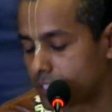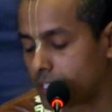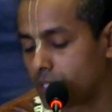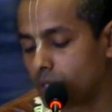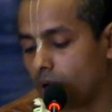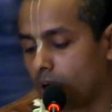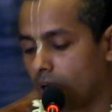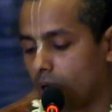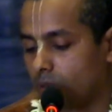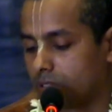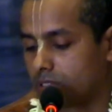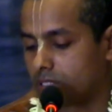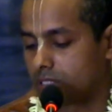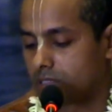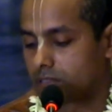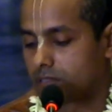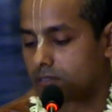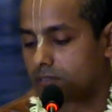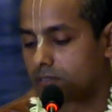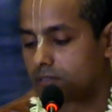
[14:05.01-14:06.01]
কি হওয়া উচিত
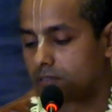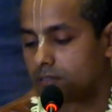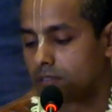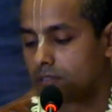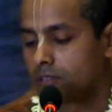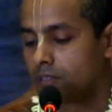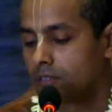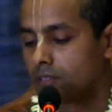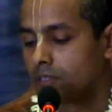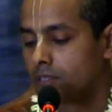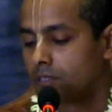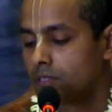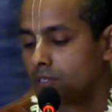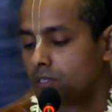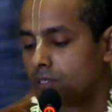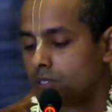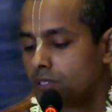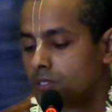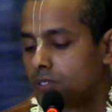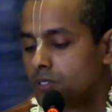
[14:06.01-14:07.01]

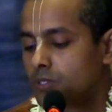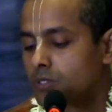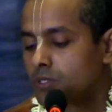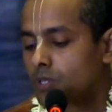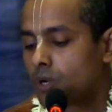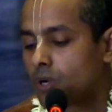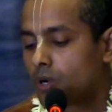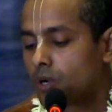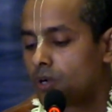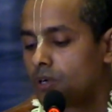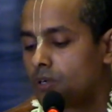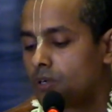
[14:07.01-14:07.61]
তো